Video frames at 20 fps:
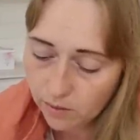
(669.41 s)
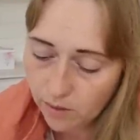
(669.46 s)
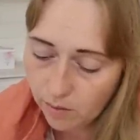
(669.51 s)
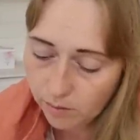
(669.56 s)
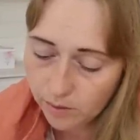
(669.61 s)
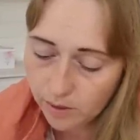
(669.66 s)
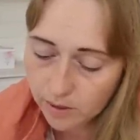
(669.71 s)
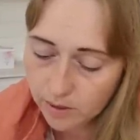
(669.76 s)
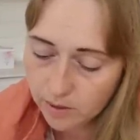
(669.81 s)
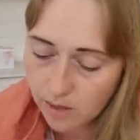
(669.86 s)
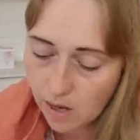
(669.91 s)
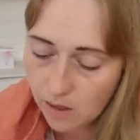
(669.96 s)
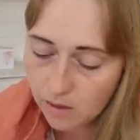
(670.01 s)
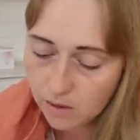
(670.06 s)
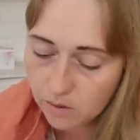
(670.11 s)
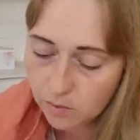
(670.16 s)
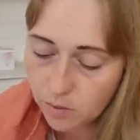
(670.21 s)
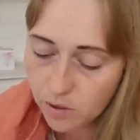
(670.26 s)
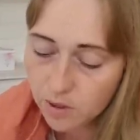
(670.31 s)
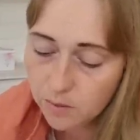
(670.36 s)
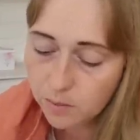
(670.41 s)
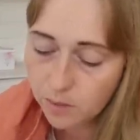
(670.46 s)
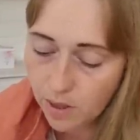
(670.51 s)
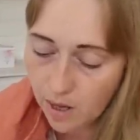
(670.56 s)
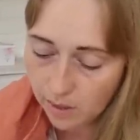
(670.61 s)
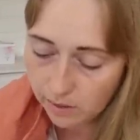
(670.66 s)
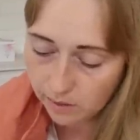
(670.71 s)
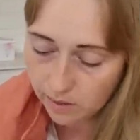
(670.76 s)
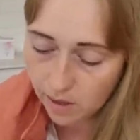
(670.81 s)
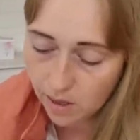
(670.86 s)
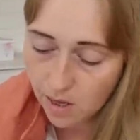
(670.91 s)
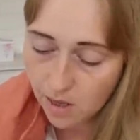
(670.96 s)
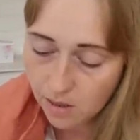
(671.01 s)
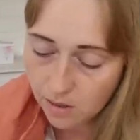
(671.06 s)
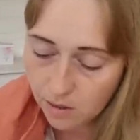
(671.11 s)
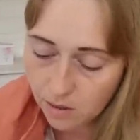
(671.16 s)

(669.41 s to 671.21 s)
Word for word: вам достались бесплатно.